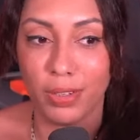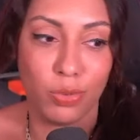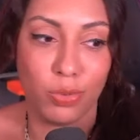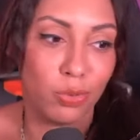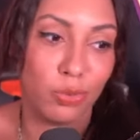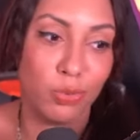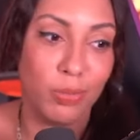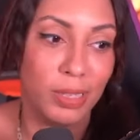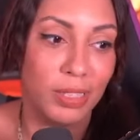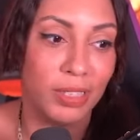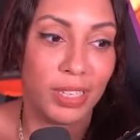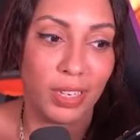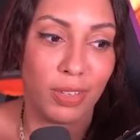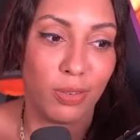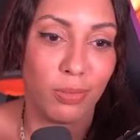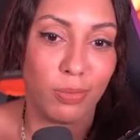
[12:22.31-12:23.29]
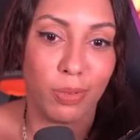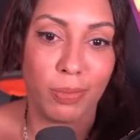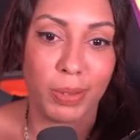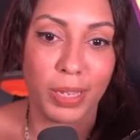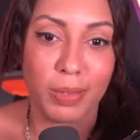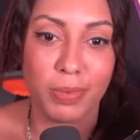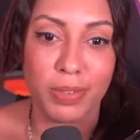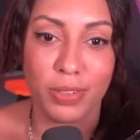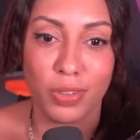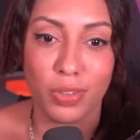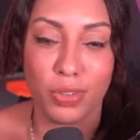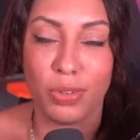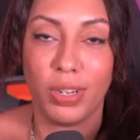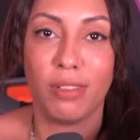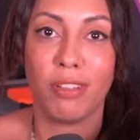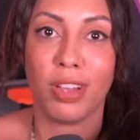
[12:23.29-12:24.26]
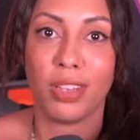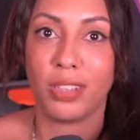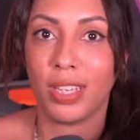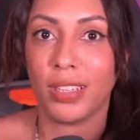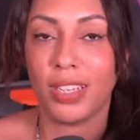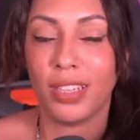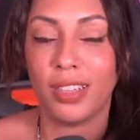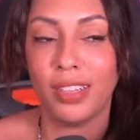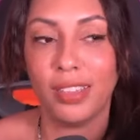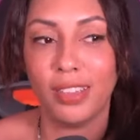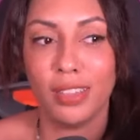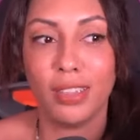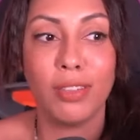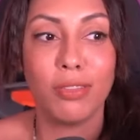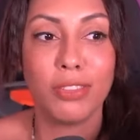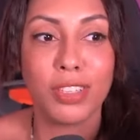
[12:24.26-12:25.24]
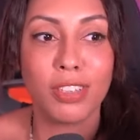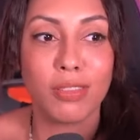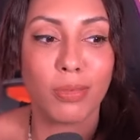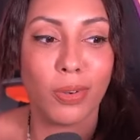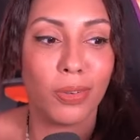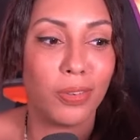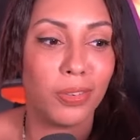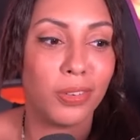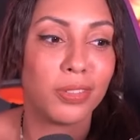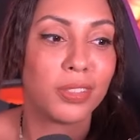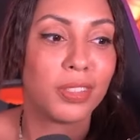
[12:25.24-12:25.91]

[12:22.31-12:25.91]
Et du coup, bah, directement après l'épisode, je suis allée voir sur Internet. effectivement,